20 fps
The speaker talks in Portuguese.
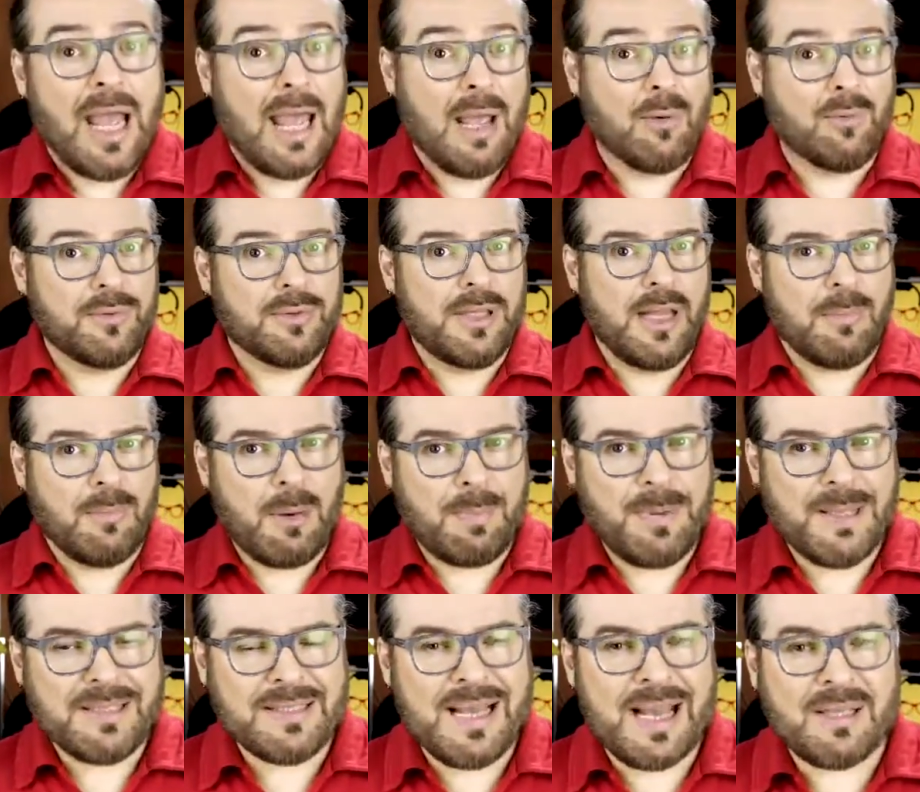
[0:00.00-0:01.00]
É um tema
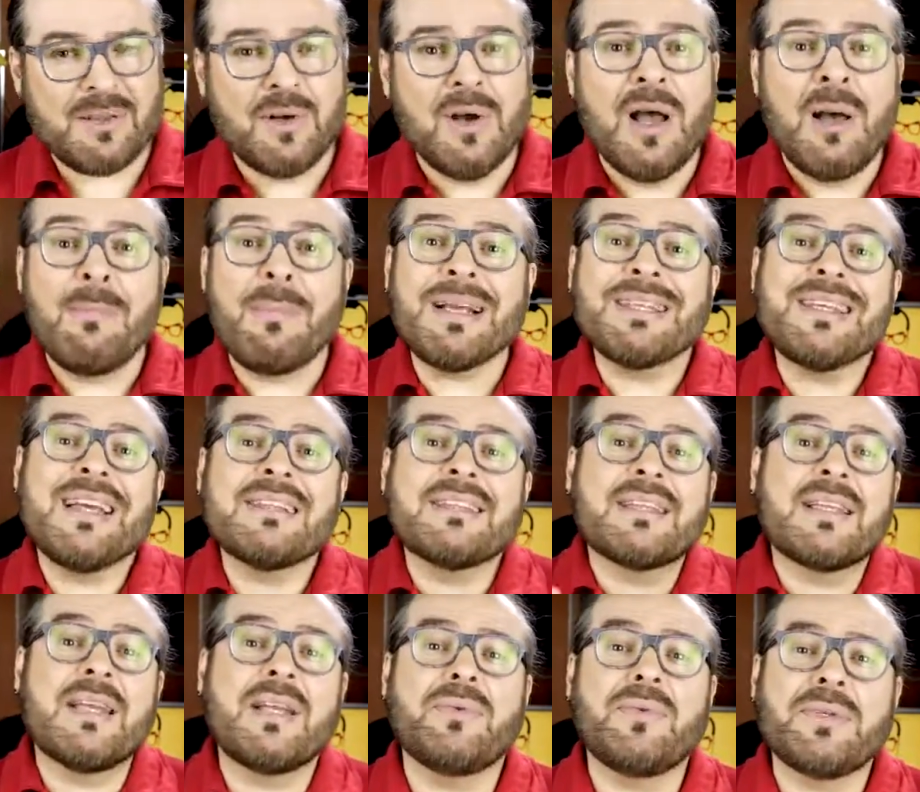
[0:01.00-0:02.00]
pesado, mas é
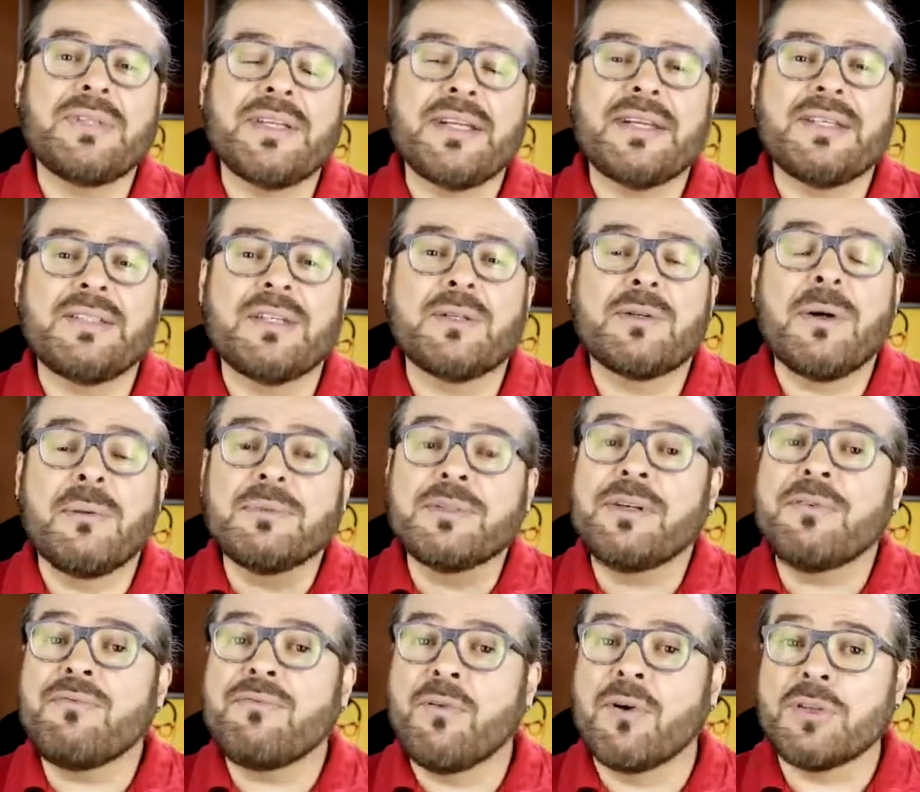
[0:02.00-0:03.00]
escrito e dirigido como
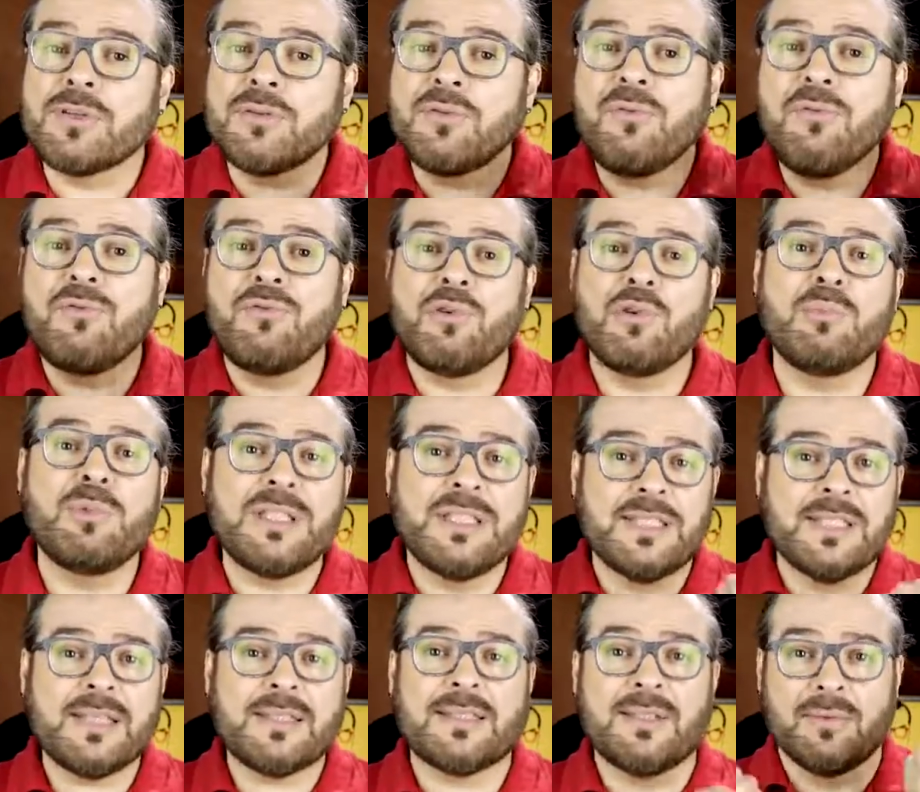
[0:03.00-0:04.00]
se fosse um filme
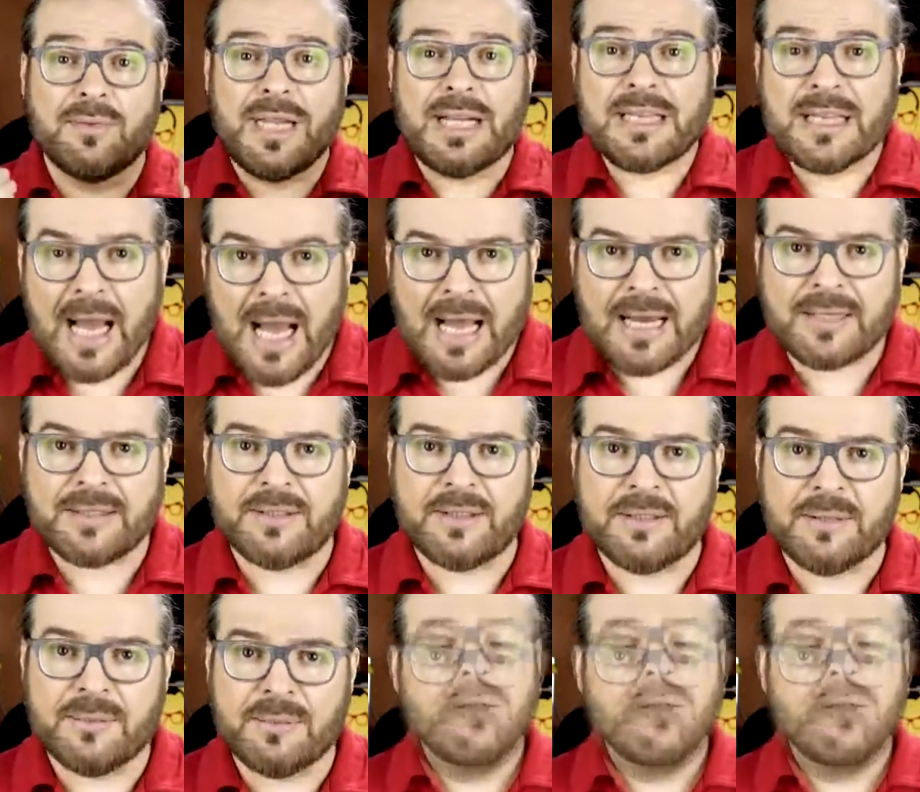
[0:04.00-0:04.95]
de Sessão da Tarde.